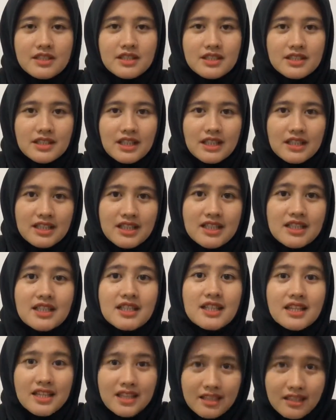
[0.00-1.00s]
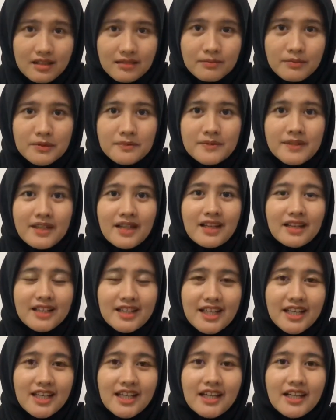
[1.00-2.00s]
Karena nanti
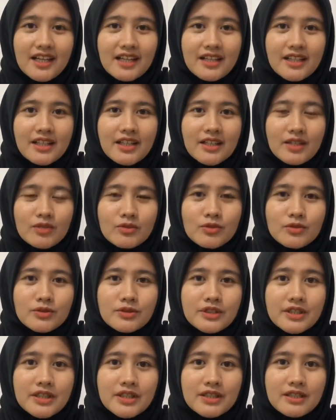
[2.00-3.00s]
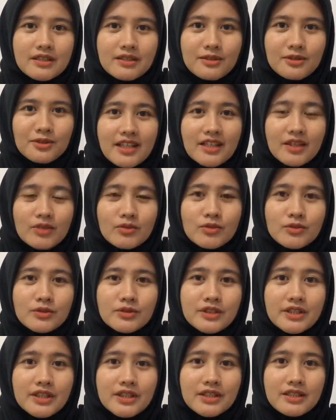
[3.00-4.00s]
pemenangnya akan diudi
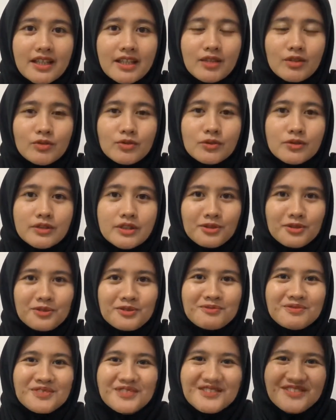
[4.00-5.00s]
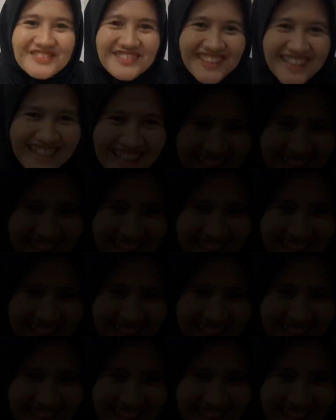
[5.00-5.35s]
diudi diudi umumkan.